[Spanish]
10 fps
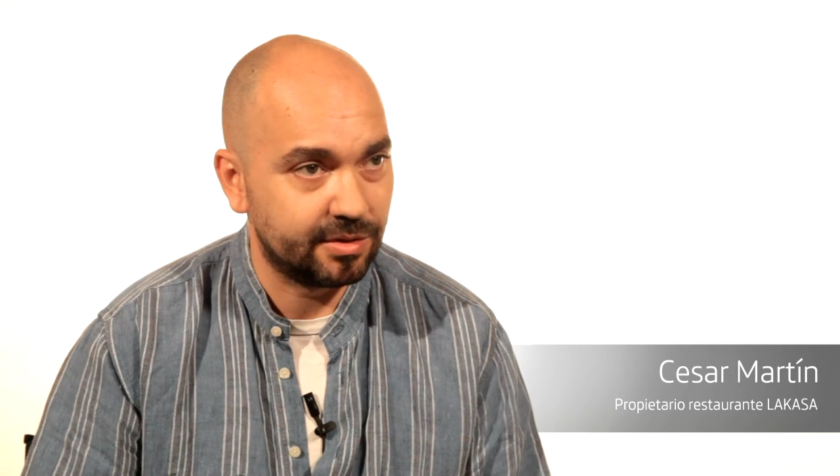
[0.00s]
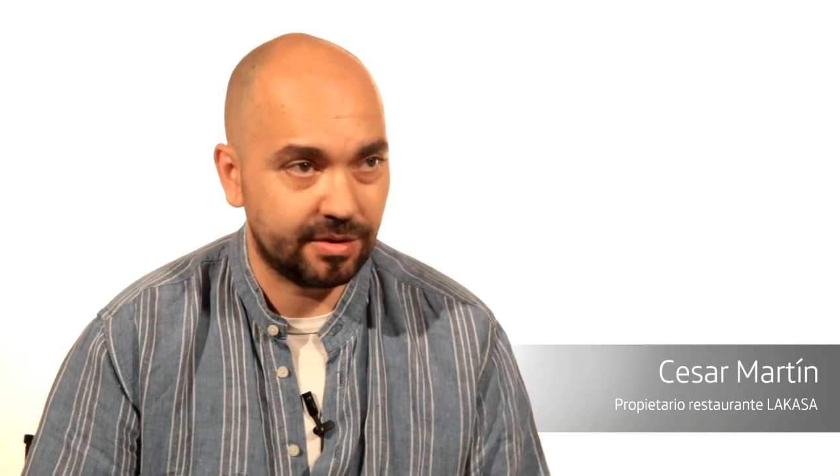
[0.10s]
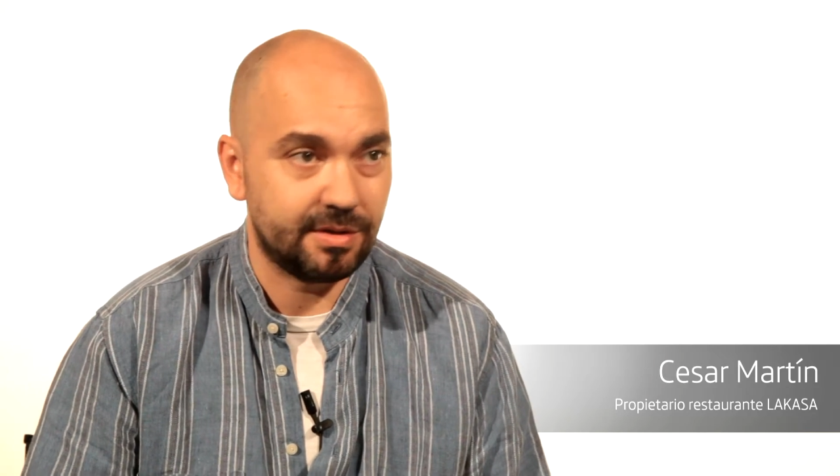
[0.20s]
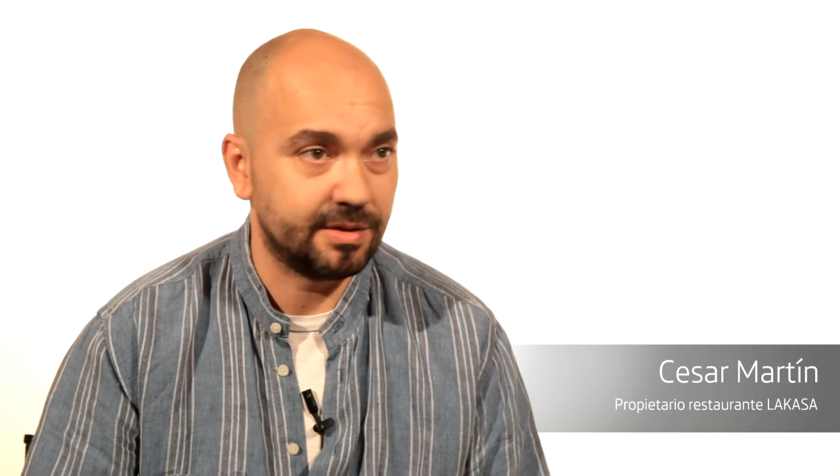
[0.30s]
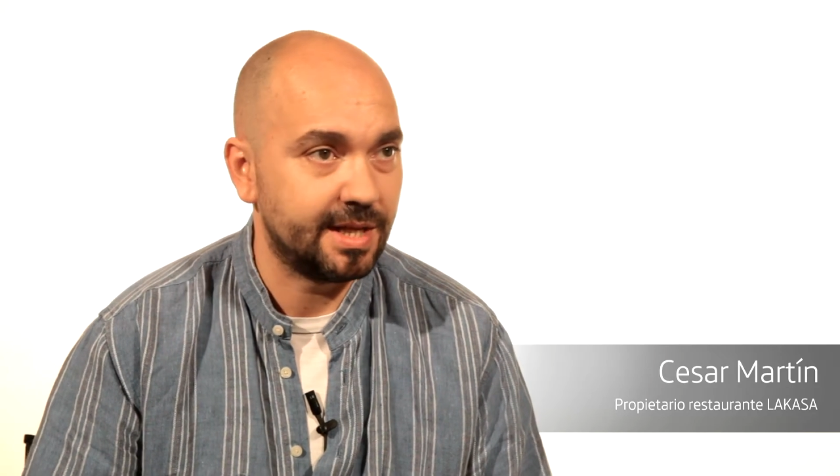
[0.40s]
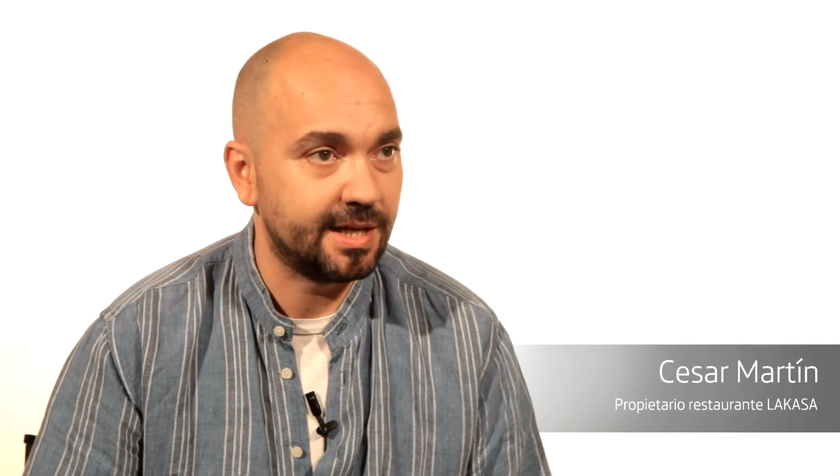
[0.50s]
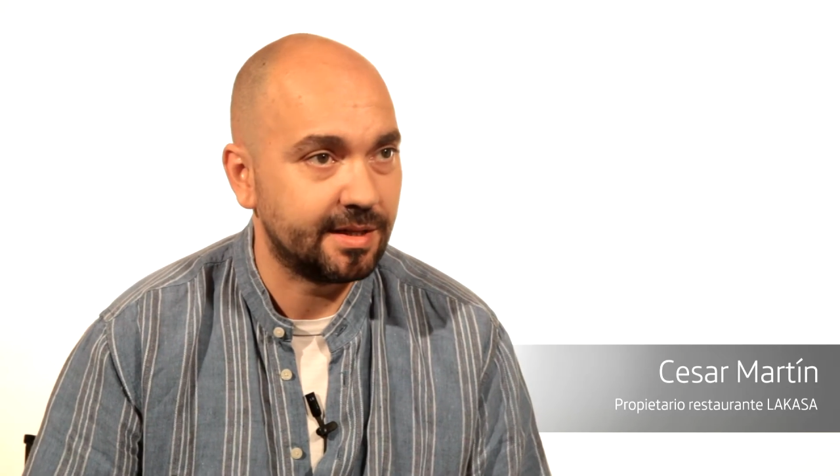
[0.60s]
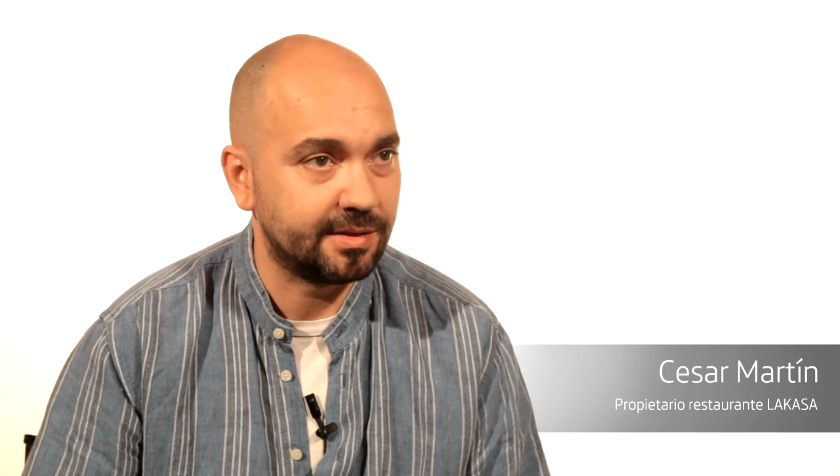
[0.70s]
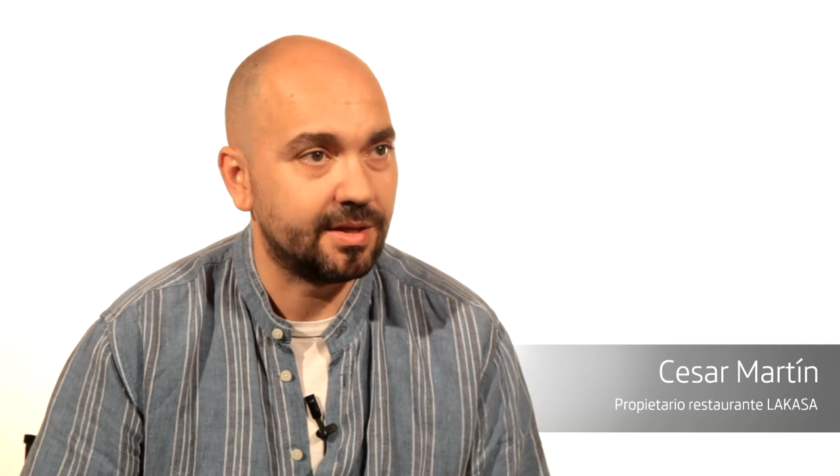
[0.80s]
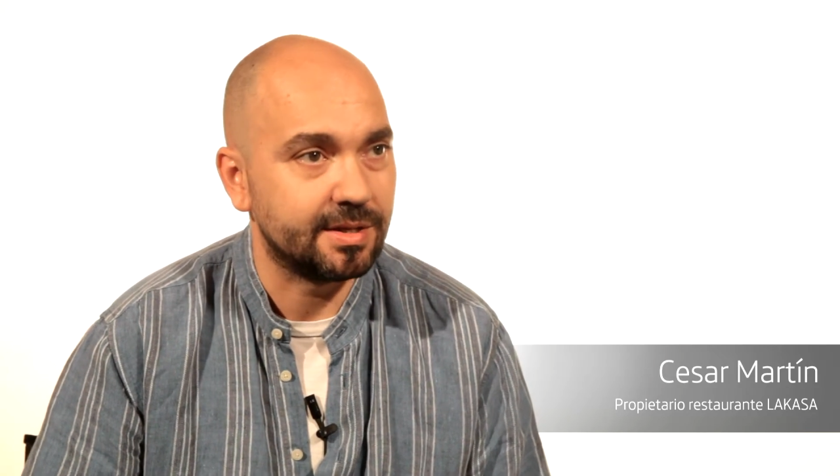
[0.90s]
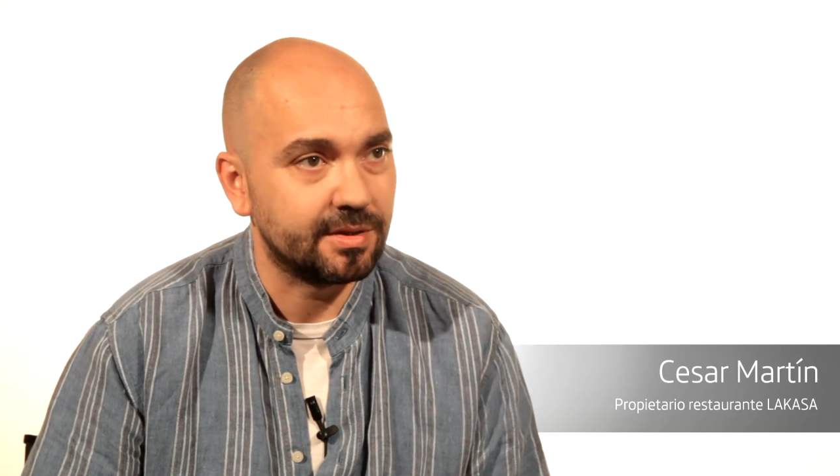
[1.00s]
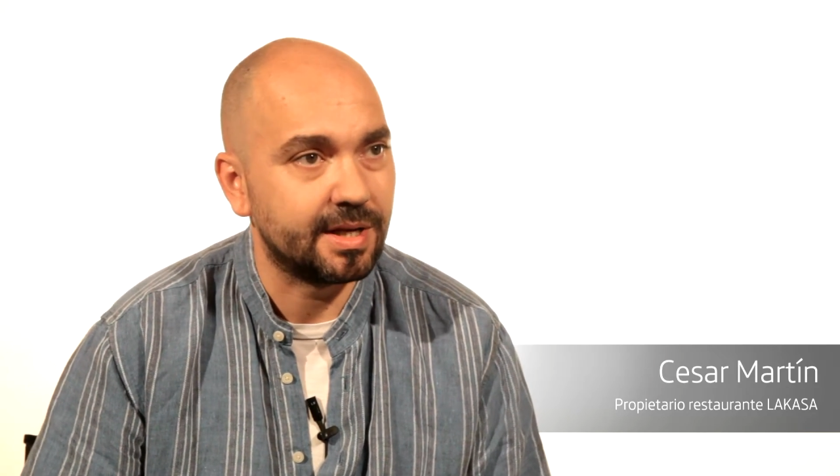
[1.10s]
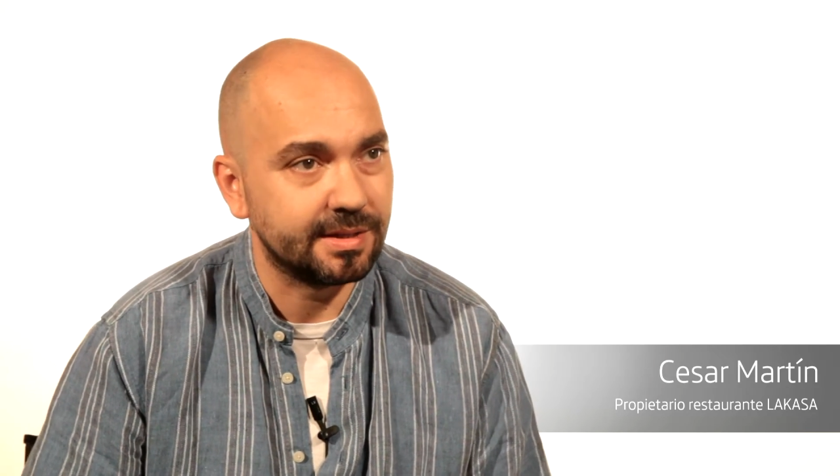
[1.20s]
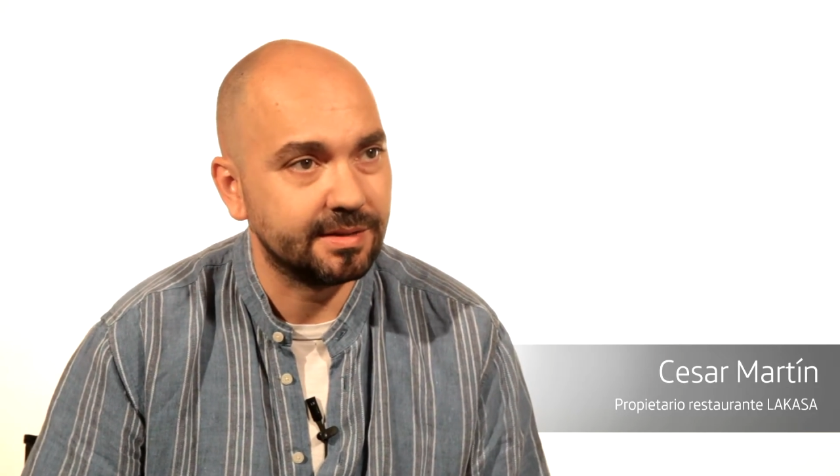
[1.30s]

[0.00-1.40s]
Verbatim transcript: todos los días y a todas horas.